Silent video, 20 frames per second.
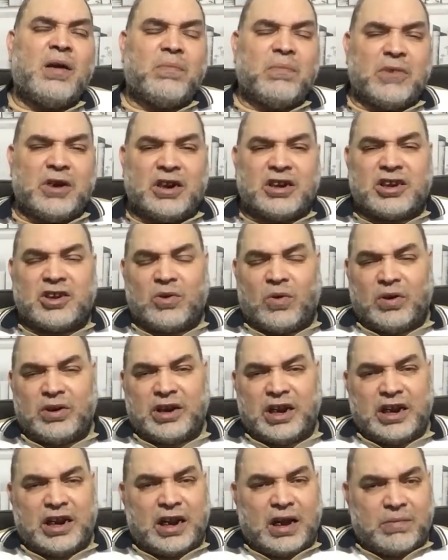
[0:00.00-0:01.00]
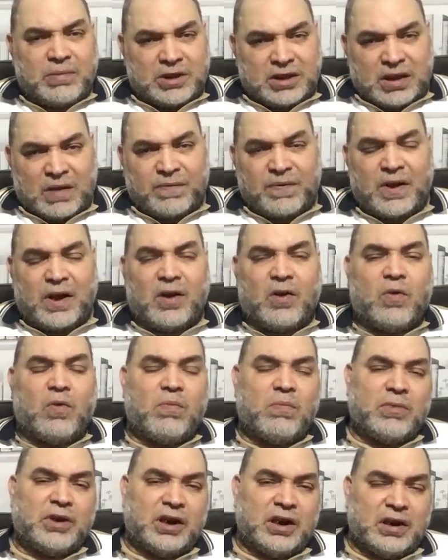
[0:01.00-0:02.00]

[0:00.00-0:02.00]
من السعودية بالتفاهم من